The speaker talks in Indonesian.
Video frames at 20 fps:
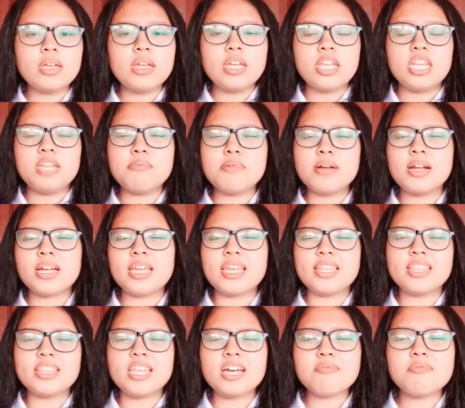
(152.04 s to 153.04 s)
di mana
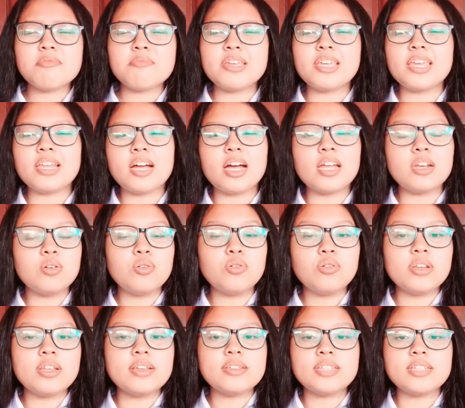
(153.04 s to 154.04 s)
kita memikirkan
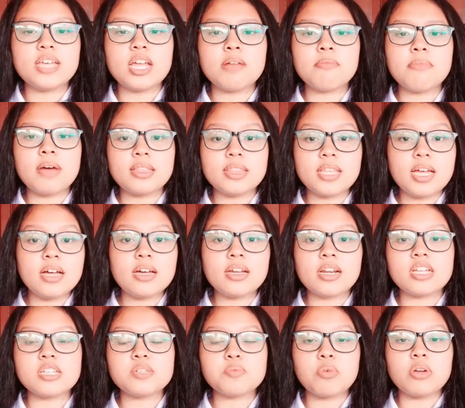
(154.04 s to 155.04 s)
dulu nih secara matang
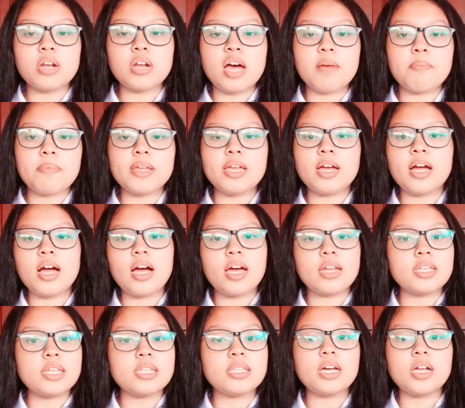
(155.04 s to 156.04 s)
respon apa yang
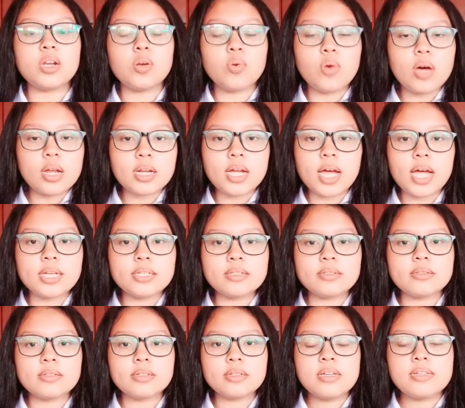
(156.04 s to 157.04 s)
akan kita
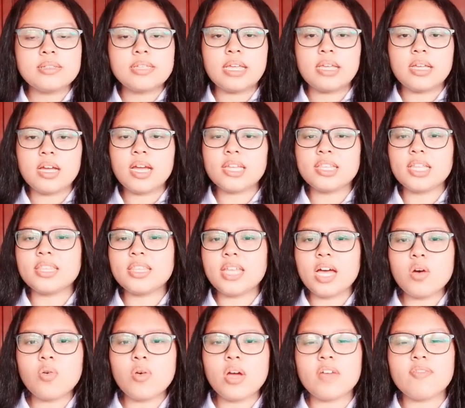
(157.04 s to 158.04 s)
keluarkan, sehingga kita
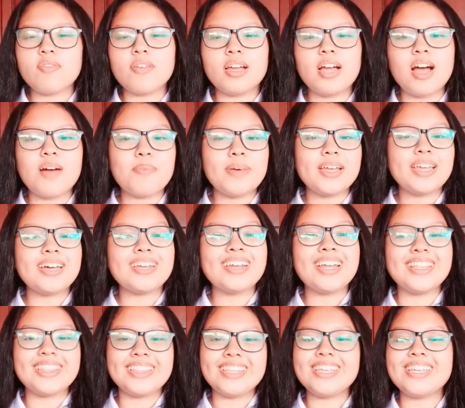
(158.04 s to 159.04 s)
tahu efek apa yang
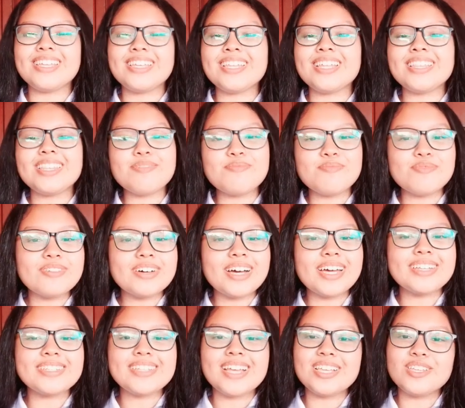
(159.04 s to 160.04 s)
nanti kita
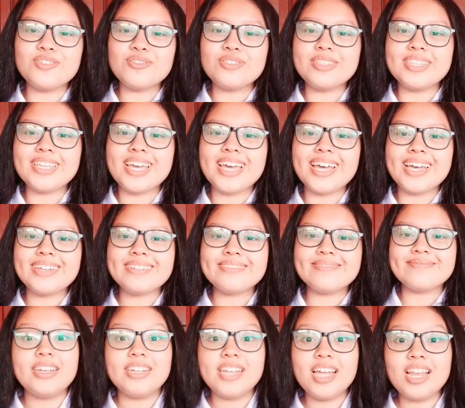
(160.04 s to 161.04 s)
timbulkan selanjutnya.
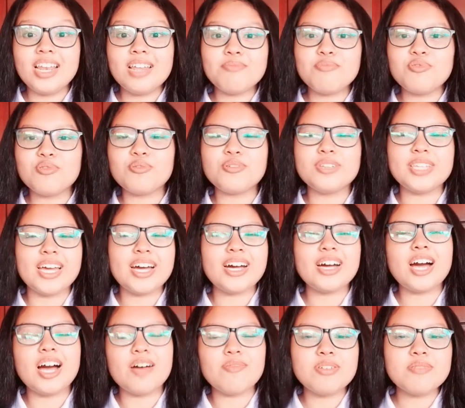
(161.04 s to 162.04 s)
Dalam
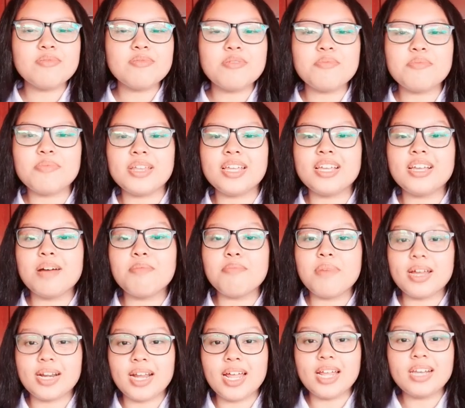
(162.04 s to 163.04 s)
bukunya, Kavi memberi
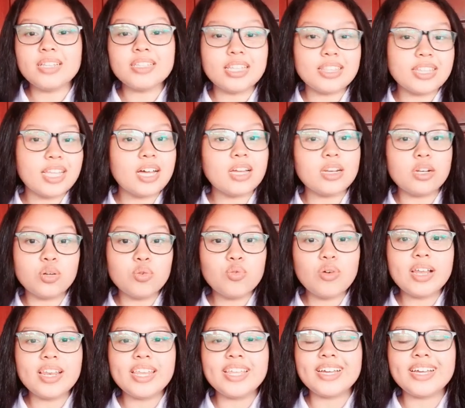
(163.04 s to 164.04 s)
gambaran tentang
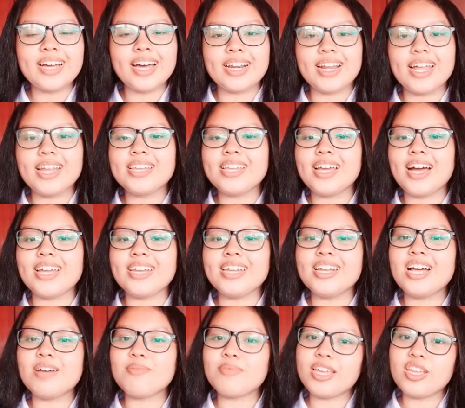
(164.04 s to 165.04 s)
dua lingkaran yang ada
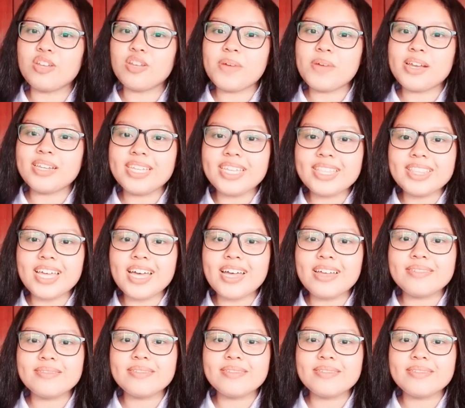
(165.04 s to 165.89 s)
dalam kehidupan kita.